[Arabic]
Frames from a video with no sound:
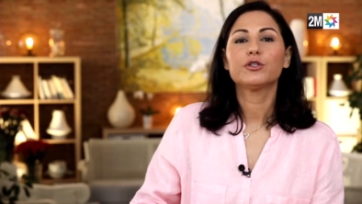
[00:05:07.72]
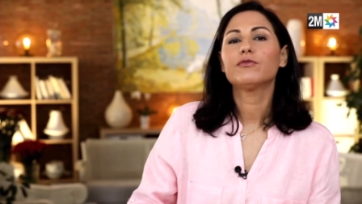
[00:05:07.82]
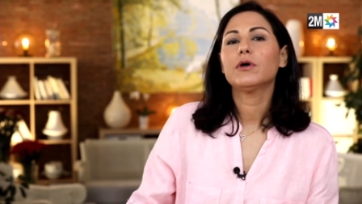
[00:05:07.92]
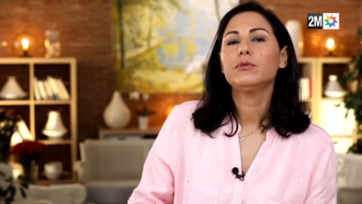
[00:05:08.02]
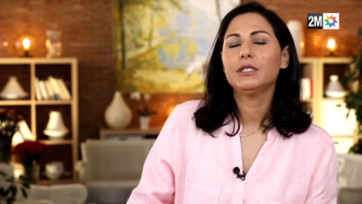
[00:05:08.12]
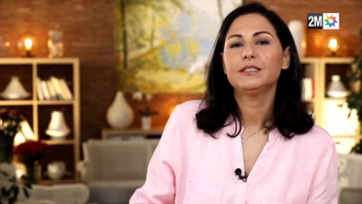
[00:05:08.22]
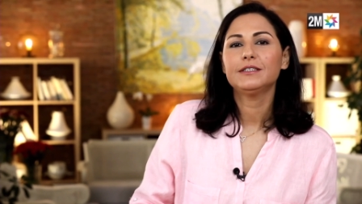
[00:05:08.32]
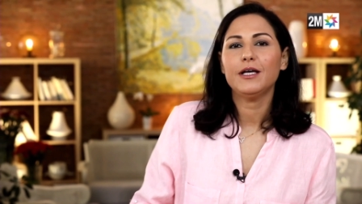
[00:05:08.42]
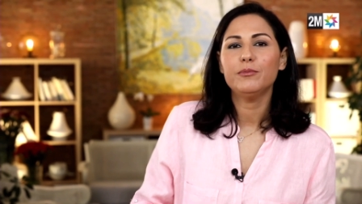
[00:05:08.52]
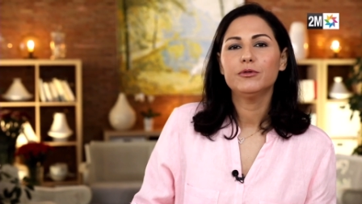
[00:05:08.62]
نوضفو اولا يعني
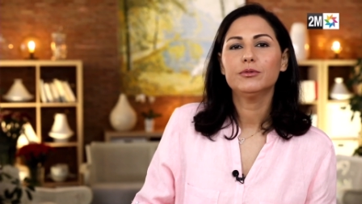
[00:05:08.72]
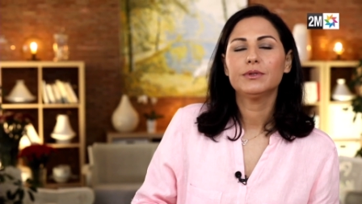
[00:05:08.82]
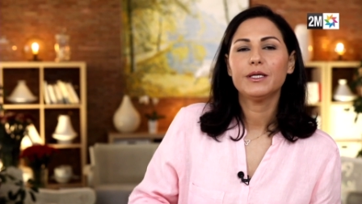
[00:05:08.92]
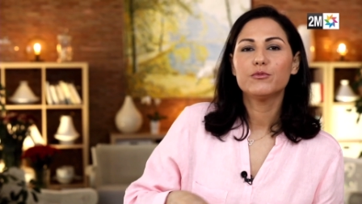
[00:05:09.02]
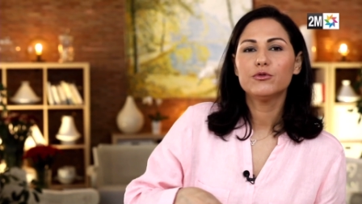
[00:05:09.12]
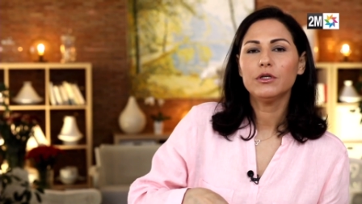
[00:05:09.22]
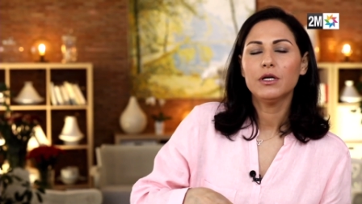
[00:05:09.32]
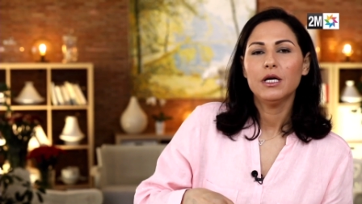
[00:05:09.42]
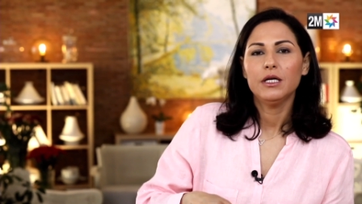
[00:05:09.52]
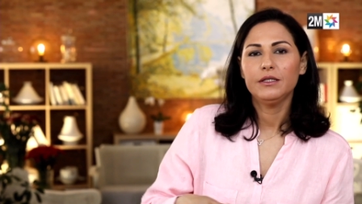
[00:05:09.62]
نستعملو لي مول
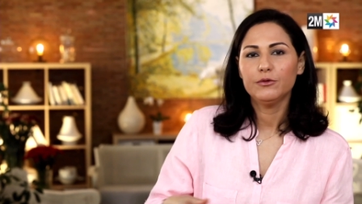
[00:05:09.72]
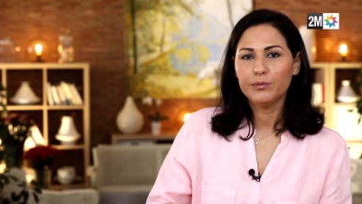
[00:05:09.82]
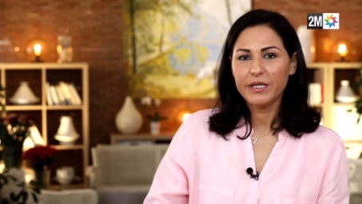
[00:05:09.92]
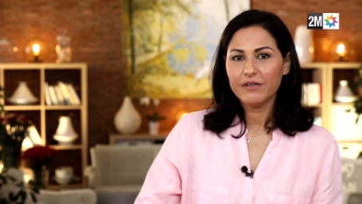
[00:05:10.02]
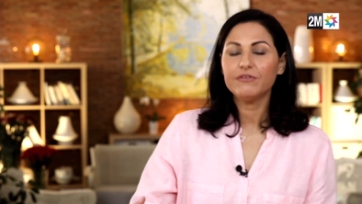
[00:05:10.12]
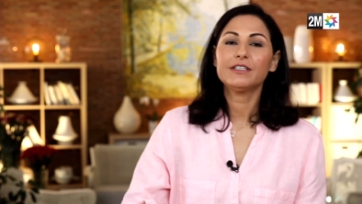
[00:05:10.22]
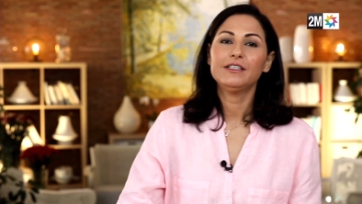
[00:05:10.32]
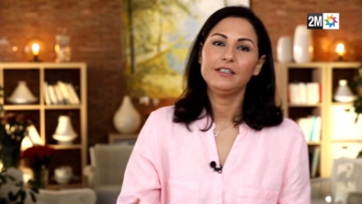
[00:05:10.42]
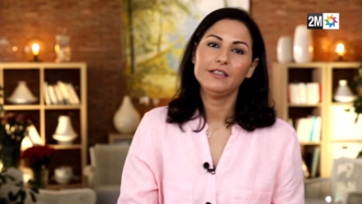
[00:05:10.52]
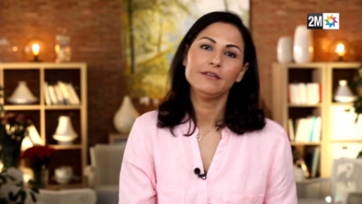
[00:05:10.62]
اللي هما يا
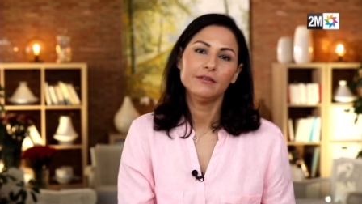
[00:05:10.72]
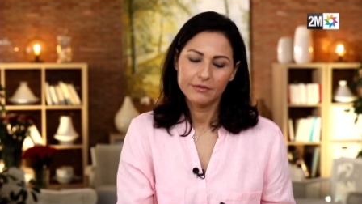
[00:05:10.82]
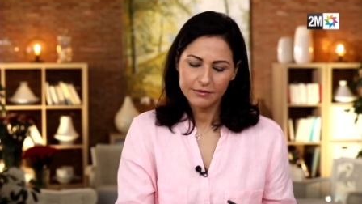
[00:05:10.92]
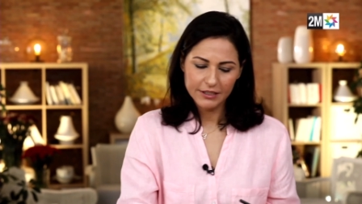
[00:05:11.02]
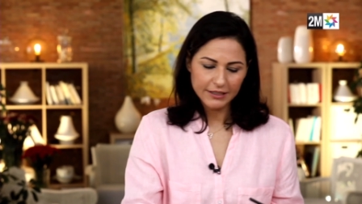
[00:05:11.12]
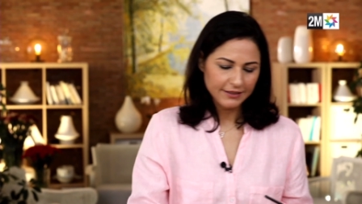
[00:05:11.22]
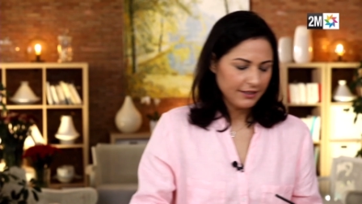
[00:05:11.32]
فرديين ديال